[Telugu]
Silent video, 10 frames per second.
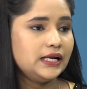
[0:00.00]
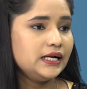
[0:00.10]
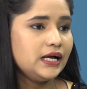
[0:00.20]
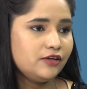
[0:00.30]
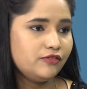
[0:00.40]

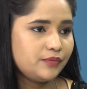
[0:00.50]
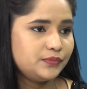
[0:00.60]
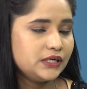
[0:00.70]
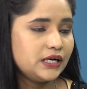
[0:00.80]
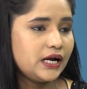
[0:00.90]
తెలంగాణ
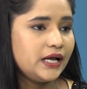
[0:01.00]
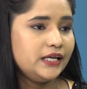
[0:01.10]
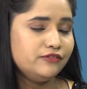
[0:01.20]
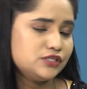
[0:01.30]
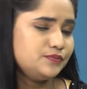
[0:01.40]
వ్యాప్తంగా
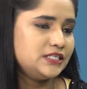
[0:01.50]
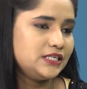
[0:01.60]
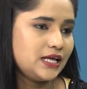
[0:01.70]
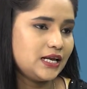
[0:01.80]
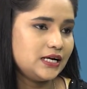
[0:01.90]

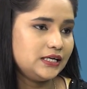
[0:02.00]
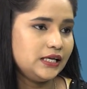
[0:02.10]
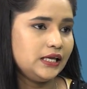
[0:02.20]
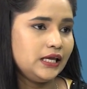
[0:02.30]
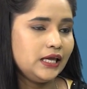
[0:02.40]
ఇన్వెస్ట్మెంట్
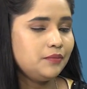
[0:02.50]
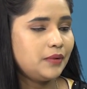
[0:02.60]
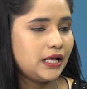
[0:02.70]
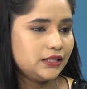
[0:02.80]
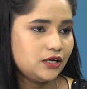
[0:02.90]
చేయాలంటే ఏ
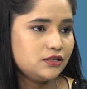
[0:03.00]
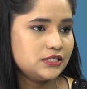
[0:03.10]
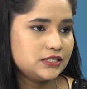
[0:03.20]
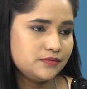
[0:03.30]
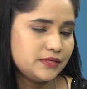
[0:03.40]
ఏ
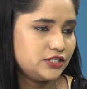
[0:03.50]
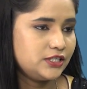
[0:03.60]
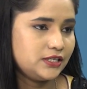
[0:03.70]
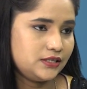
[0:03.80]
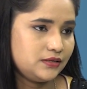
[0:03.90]
ప్రాంతాల్లో చేస్తే
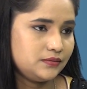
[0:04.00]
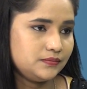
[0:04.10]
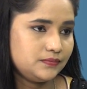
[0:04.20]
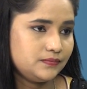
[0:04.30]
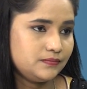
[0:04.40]
మంచిది అంటారు